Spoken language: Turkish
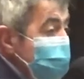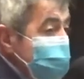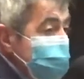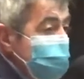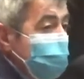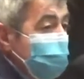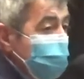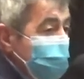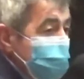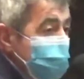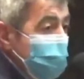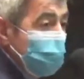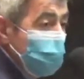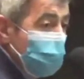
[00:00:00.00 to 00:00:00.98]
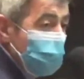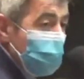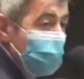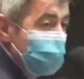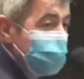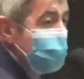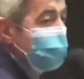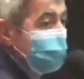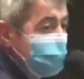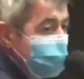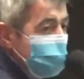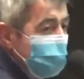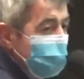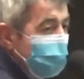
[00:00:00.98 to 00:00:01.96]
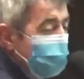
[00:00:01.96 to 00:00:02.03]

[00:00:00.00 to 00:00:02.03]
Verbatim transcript: esnafımızı da koruyacak isek